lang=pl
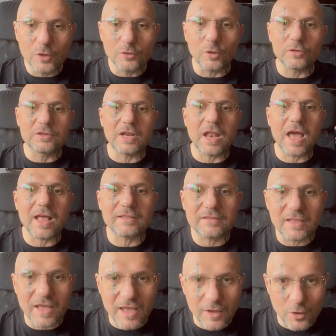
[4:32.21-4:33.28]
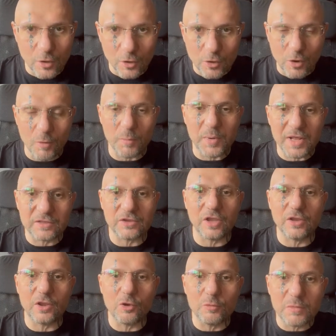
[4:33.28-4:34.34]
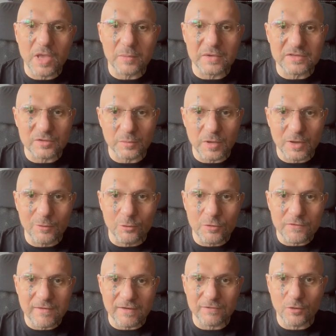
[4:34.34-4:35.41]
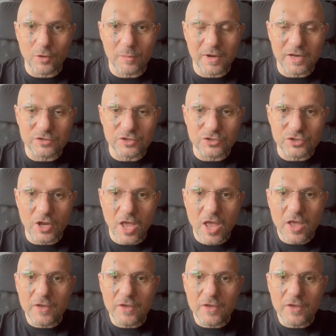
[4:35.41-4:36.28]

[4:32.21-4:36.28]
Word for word: To dlatego kompletnie nie umiemy sobie kurwa wyobrazić